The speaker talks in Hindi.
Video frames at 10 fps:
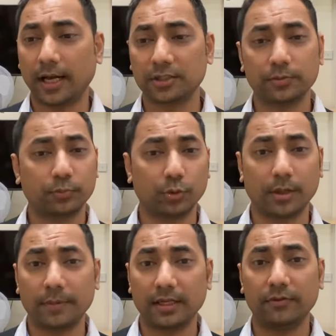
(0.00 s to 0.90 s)
आज
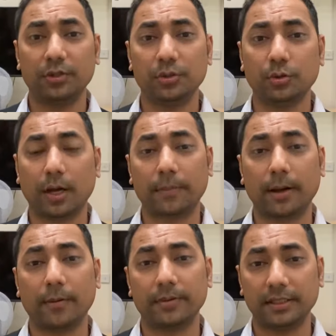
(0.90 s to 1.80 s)
पूरा मैंने वीडियो आप,
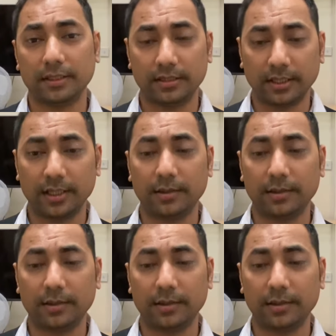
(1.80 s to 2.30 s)
आप ये